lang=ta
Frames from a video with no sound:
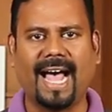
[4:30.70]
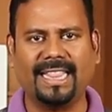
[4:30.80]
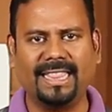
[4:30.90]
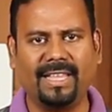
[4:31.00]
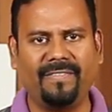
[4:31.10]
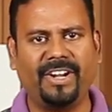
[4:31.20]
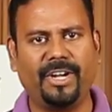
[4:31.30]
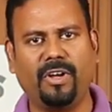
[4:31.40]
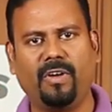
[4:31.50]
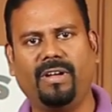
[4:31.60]
அந்த
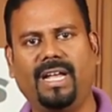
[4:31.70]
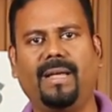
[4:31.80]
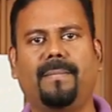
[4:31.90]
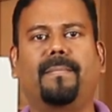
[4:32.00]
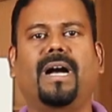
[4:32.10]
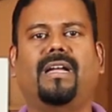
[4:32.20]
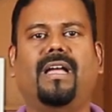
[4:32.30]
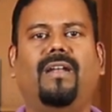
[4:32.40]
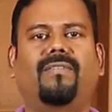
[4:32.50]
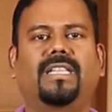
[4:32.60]
வீடியோவை
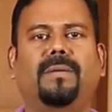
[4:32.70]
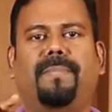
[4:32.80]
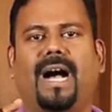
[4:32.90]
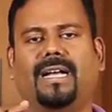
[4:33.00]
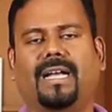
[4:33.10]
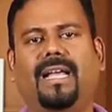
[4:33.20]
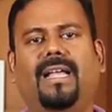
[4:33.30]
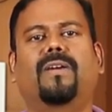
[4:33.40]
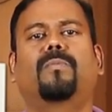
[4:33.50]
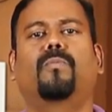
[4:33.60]
மக்கள் வந்து
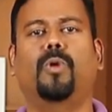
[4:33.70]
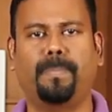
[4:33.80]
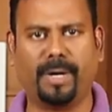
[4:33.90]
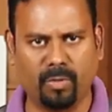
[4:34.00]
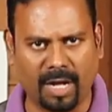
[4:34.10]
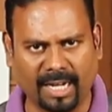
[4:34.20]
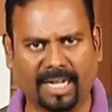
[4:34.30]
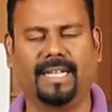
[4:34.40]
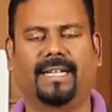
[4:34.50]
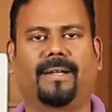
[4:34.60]
பார்க்க
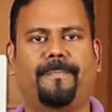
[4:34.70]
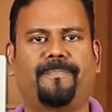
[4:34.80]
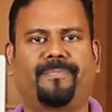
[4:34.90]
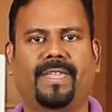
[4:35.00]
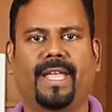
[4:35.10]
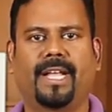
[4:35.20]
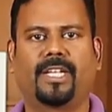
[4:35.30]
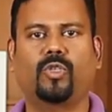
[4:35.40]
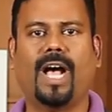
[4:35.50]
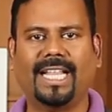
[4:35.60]
முற்படுவாங்க
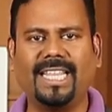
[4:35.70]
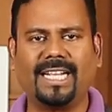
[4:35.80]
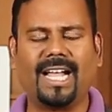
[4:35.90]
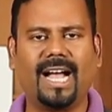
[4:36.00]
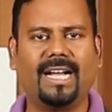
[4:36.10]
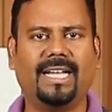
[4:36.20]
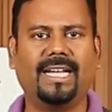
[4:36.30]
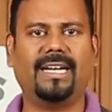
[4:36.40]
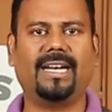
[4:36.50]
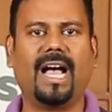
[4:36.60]
ஸோ அதற்காக
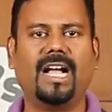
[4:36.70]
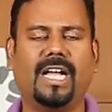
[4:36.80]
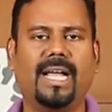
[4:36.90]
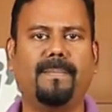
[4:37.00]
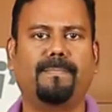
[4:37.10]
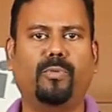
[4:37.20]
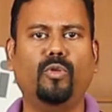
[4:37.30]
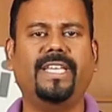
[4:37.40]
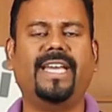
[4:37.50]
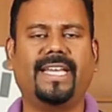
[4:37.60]
நாங்கள்
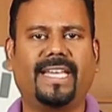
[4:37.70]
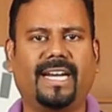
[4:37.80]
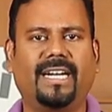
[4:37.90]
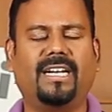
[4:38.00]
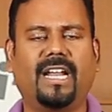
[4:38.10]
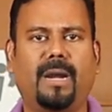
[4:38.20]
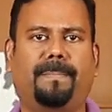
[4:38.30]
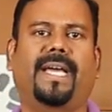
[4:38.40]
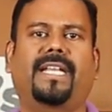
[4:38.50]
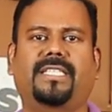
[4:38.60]
புதிய இரண்டு நாள்
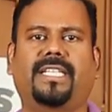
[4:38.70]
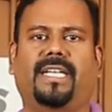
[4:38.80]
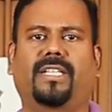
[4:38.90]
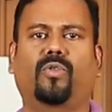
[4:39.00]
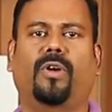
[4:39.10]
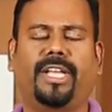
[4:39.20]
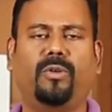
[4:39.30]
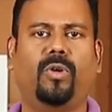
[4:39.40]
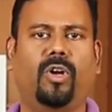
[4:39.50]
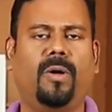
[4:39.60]
பயிற்சி
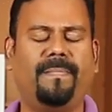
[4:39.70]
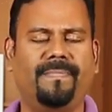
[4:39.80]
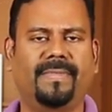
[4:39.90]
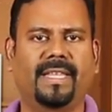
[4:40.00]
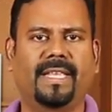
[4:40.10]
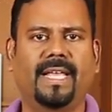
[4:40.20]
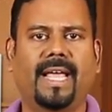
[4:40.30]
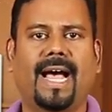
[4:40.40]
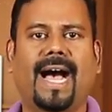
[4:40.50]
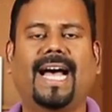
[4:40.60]
தொடங்கி உள்ளோம்
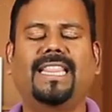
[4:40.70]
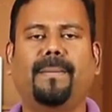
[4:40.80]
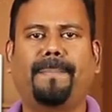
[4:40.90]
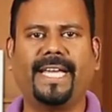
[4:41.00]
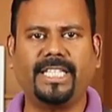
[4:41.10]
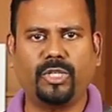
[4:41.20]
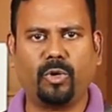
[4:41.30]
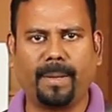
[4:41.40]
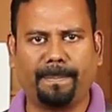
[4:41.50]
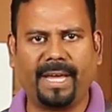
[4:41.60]
அந்த
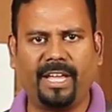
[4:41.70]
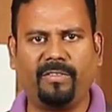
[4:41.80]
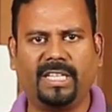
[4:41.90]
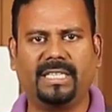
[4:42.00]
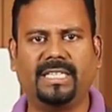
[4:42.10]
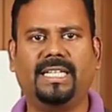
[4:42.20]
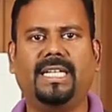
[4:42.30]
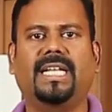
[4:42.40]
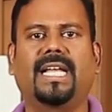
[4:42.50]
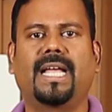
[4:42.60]
பயிற்சியோட பேர் வந்து
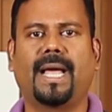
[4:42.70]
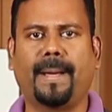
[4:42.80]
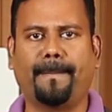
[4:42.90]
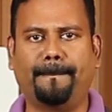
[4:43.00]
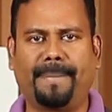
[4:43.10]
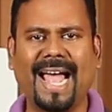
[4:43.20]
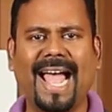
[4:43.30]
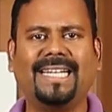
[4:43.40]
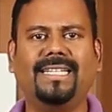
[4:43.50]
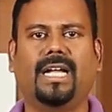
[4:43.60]

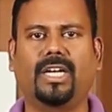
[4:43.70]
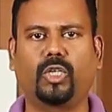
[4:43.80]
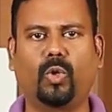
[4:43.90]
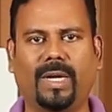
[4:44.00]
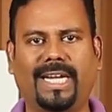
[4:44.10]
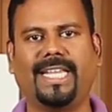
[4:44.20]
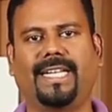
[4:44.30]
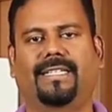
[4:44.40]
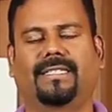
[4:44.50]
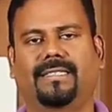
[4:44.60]
பிராண்ட் டு
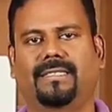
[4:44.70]
லீட்